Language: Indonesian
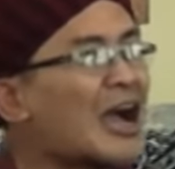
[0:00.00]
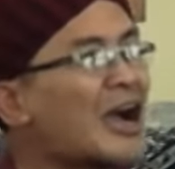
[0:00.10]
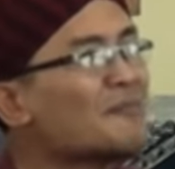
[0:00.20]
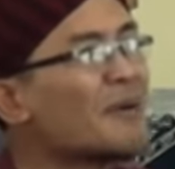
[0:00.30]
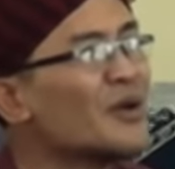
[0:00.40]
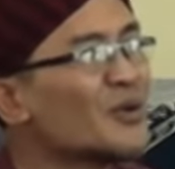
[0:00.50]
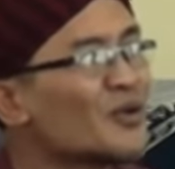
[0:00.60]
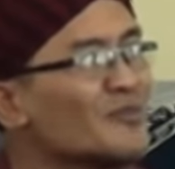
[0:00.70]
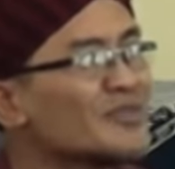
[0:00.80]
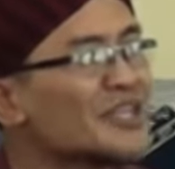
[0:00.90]
Apa
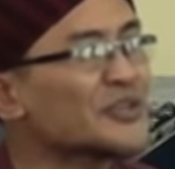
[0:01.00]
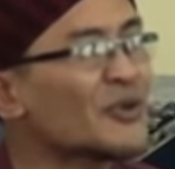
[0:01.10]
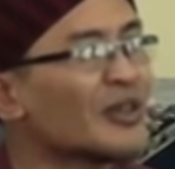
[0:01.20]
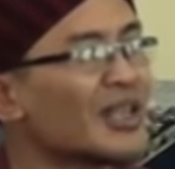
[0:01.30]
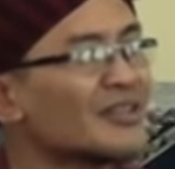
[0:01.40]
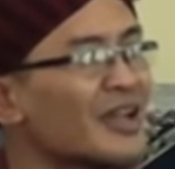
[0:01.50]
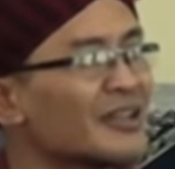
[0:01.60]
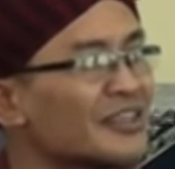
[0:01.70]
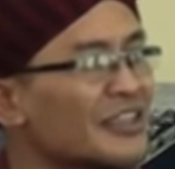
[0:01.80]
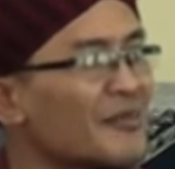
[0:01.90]
hukumnya seorang yang
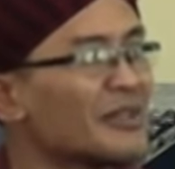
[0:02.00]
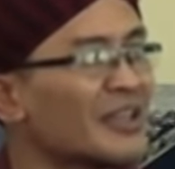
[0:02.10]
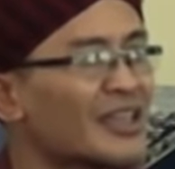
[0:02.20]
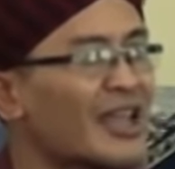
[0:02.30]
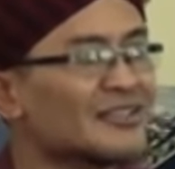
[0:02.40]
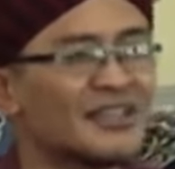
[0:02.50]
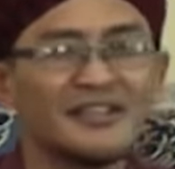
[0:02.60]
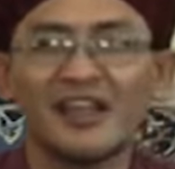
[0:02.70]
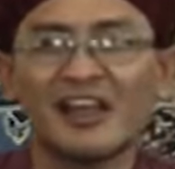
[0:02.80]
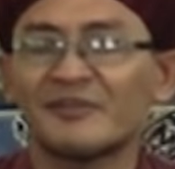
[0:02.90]
ketika mendengar azan
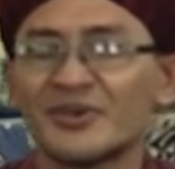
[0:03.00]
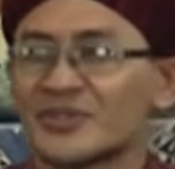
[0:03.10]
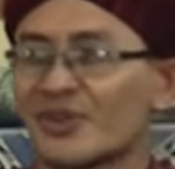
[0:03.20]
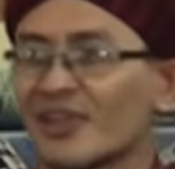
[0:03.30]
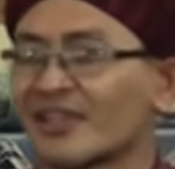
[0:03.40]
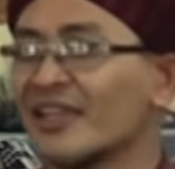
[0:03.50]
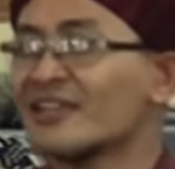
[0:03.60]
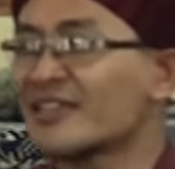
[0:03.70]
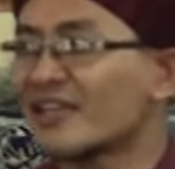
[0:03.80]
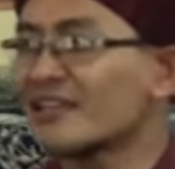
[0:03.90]
dia nggak mau sholat?
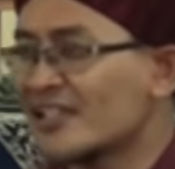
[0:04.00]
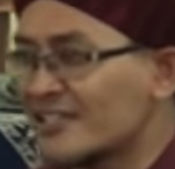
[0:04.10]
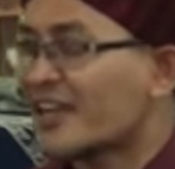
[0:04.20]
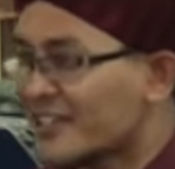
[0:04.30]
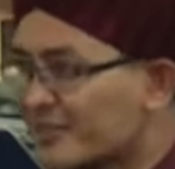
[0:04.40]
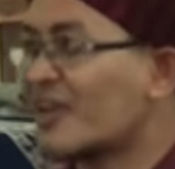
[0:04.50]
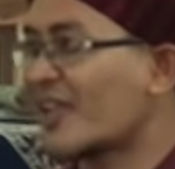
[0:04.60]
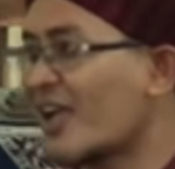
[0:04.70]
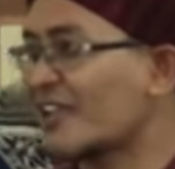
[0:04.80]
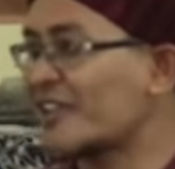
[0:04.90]
Santri jangan
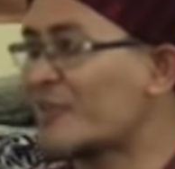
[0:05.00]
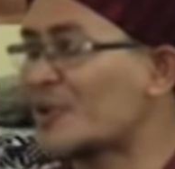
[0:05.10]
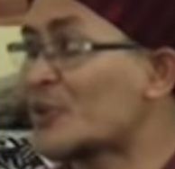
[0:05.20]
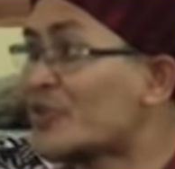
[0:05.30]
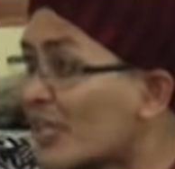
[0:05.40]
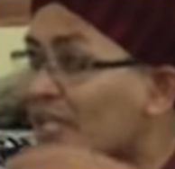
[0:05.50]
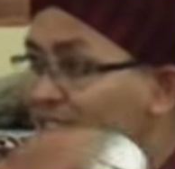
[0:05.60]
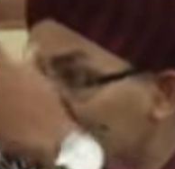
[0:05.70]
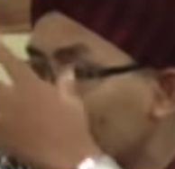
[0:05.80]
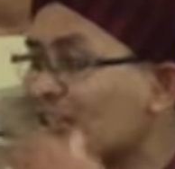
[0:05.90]
sembarangan di pondok dengar
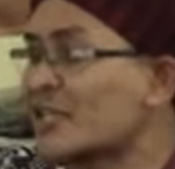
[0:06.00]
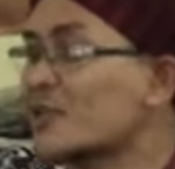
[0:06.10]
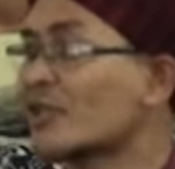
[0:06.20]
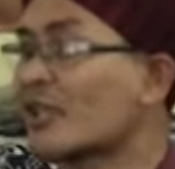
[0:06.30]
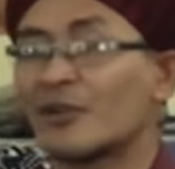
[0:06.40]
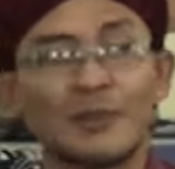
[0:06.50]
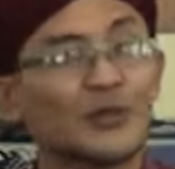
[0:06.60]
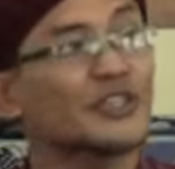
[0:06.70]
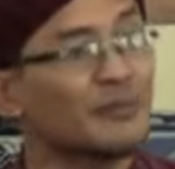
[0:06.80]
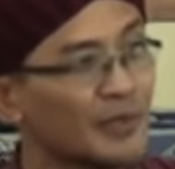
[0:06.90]
azan segera sholat. Kalau
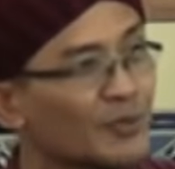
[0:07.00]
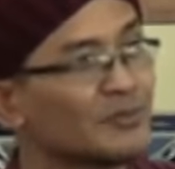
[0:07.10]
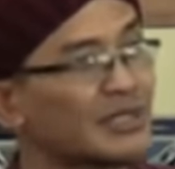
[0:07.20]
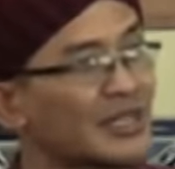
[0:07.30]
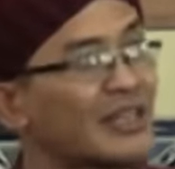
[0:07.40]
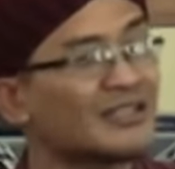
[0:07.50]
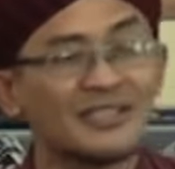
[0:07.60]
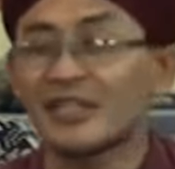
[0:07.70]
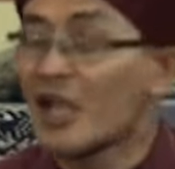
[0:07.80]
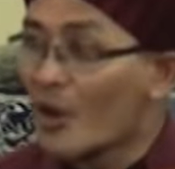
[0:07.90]
perlu sebelum mendengar
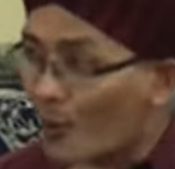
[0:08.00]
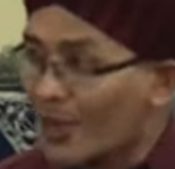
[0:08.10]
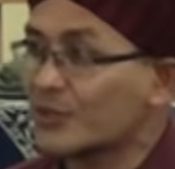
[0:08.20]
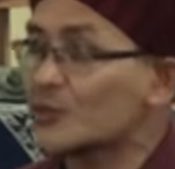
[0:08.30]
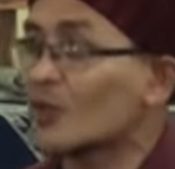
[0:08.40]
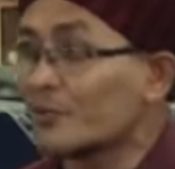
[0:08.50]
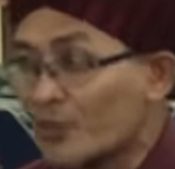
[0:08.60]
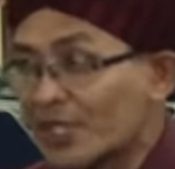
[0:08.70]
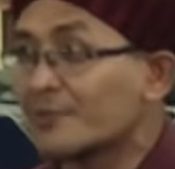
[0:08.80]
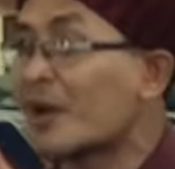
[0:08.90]
azan, waktu sholat
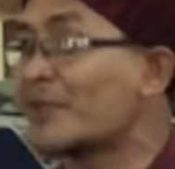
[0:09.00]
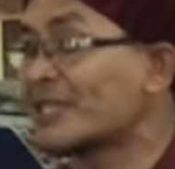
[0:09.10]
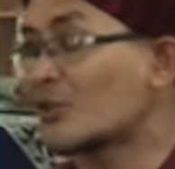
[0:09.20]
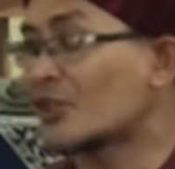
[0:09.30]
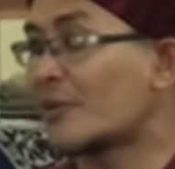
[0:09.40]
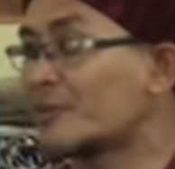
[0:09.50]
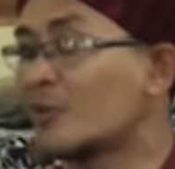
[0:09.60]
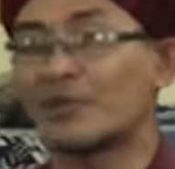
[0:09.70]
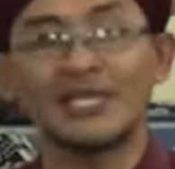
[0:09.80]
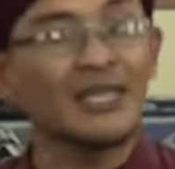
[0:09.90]
mungkin 15 atau 30
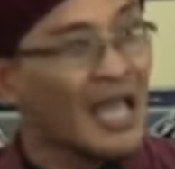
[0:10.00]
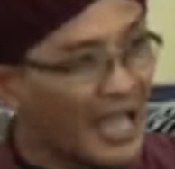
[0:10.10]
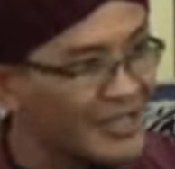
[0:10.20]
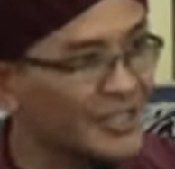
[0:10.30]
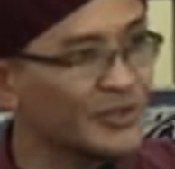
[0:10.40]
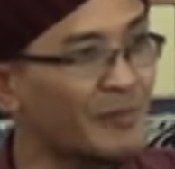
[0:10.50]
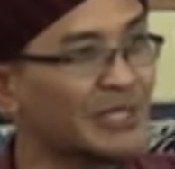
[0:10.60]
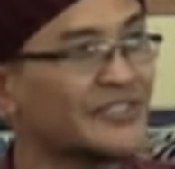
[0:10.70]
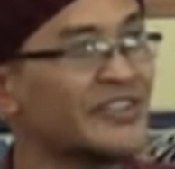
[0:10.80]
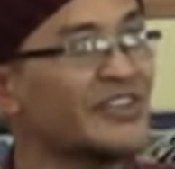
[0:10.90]
menit, Anda sudah
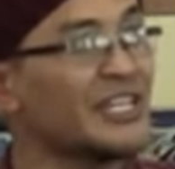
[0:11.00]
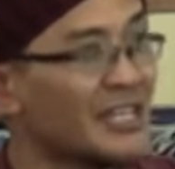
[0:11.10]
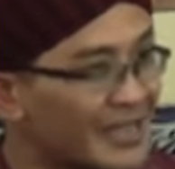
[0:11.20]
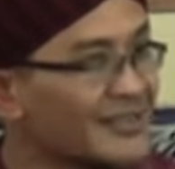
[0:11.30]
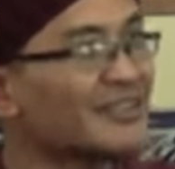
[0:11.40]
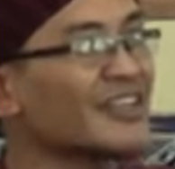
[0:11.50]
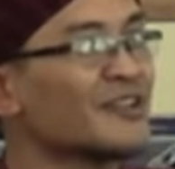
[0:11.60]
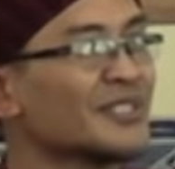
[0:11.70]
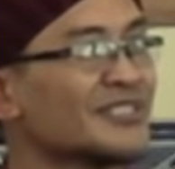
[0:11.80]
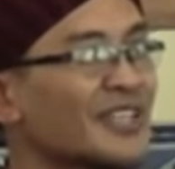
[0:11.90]
bersih diri, datang ke
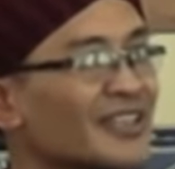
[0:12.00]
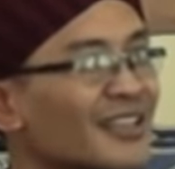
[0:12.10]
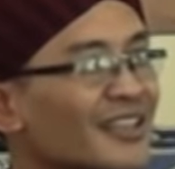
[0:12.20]
masjid.